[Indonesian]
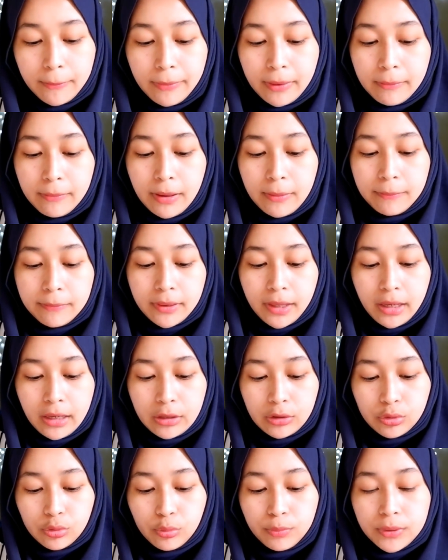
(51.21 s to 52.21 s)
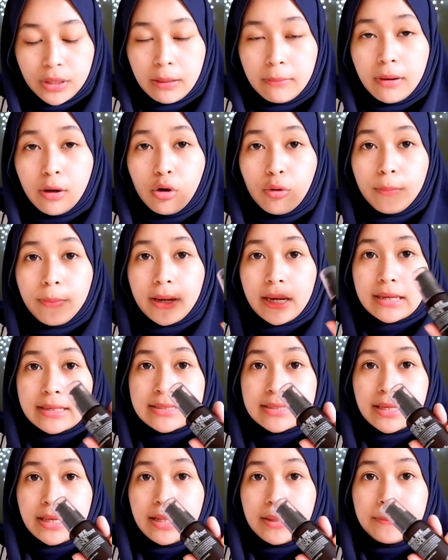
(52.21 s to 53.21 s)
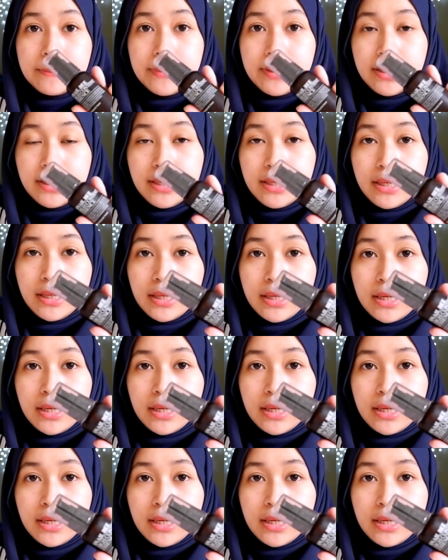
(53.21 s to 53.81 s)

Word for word: pelembabnya itu pertama aku pakai Snail B,